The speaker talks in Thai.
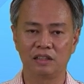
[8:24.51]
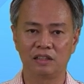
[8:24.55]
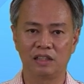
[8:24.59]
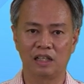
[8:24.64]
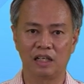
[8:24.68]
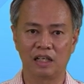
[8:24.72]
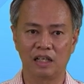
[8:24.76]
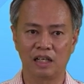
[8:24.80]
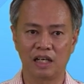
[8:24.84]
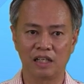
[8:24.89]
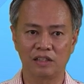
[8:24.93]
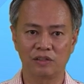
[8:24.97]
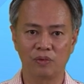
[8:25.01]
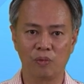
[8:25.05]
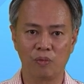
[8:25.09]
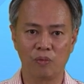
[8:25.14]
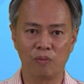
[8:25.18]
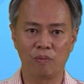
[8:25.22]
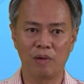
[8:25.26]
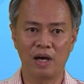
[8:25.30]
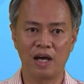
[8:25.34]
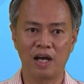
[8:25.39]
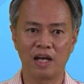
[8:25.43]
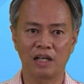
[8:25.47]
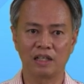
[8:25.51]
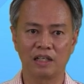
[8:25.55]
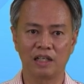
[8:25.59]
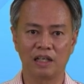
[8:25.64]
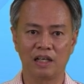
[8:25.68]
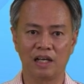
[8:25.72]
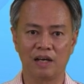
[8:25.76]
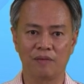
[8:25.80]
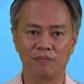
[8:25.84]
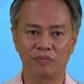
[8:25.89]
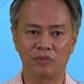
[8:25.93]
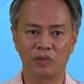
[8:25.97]
จะราคาสูงมาก
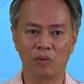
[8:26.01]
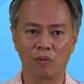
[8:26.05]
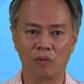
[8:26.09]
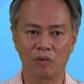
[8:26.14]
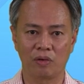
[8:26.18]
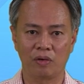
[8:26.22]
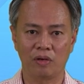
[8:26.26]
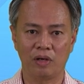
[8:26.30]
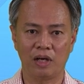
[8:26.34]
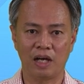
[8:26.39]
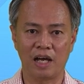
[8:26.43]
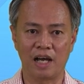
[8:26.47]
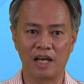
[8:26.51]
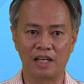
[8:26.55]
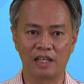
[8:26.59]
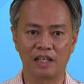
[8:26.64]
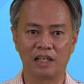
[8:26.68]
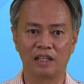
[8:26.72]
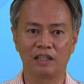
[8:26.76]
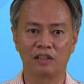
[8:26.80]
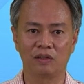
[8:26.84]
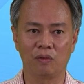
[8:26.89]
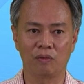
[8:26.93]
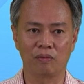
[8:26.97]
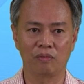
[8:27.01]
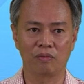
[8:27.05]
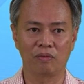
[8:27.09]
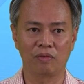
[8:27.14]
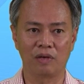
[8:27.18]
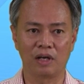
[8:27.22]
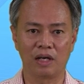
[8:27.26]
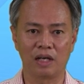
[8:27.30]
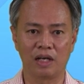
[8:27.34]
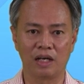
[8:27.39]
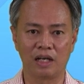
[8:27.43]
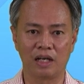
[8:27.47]
นะครับ ตกขายกันตก
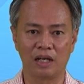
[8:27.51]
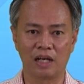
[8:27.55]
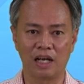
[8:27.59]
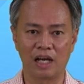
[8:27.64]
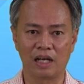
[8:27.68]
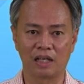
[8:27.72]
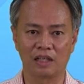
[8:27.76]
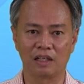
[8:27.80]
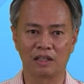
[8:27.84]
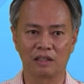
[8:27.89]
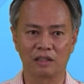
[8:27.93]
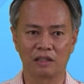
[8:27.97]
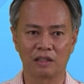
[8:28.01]
หลัก